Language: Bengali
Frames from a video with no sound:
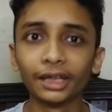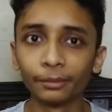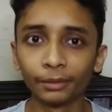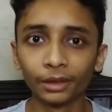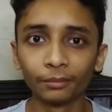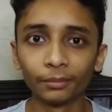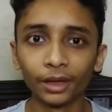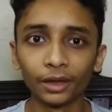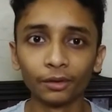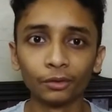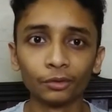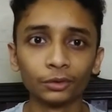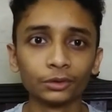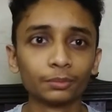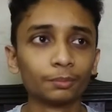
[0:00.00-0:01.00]
গেমিং
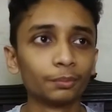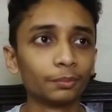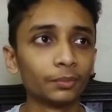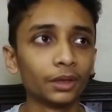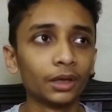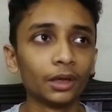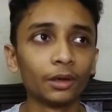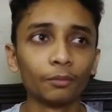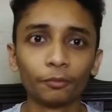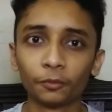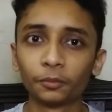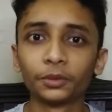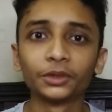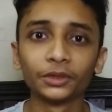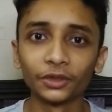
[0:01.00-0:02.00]
মাউস
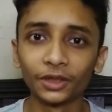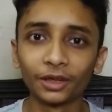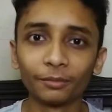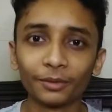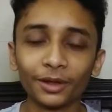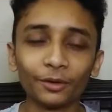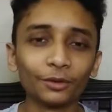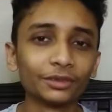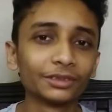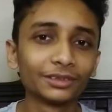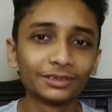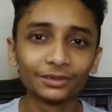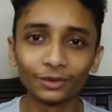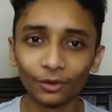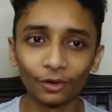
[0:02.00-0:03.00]
প্রফেশনাল মাউস
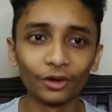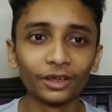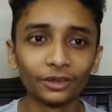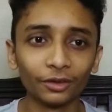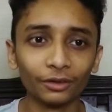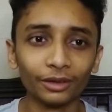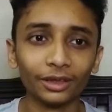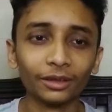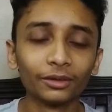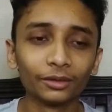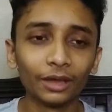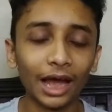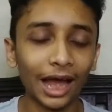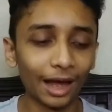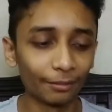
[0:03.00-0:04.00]
অনেক ধরনের
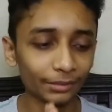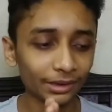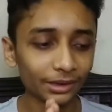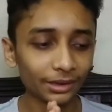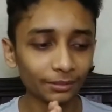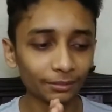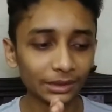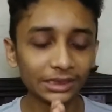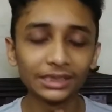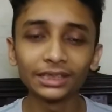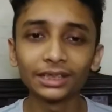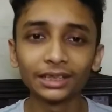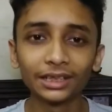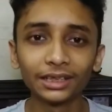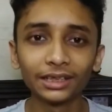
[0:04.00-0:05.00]
আমি
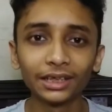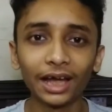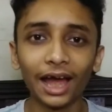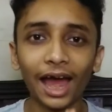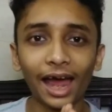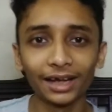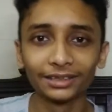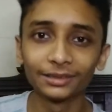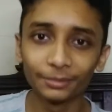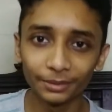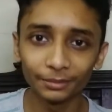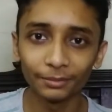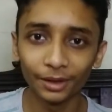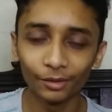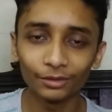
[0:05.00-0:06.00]
বেসিক্যালি আট
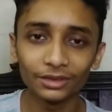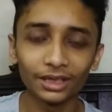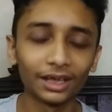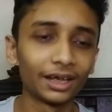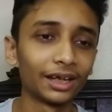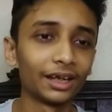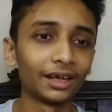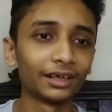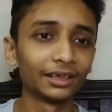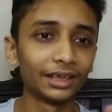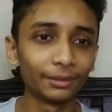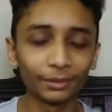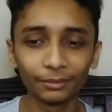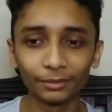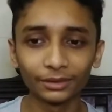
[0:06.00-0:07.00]
জিবি মাউস আর
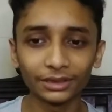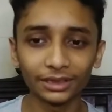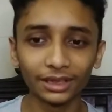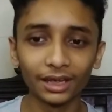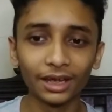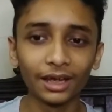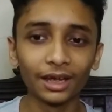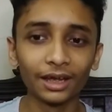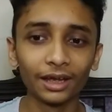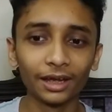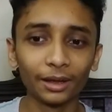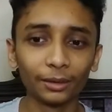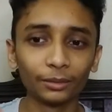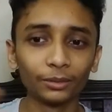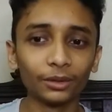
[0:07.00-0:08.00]
গেমিং মাউস
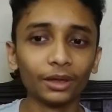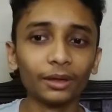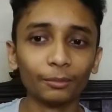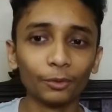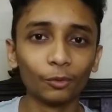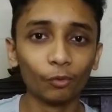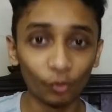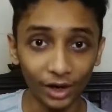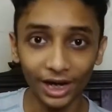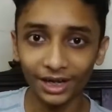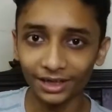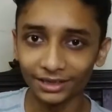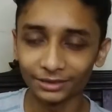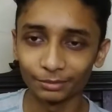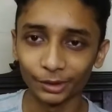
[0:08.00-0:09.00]
এবং
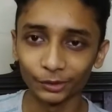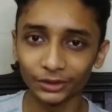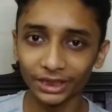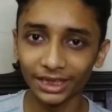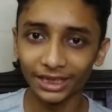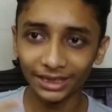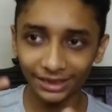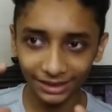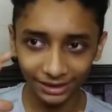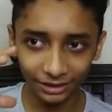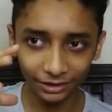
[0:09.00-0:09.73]
ওয়্যারলেস মাউস এই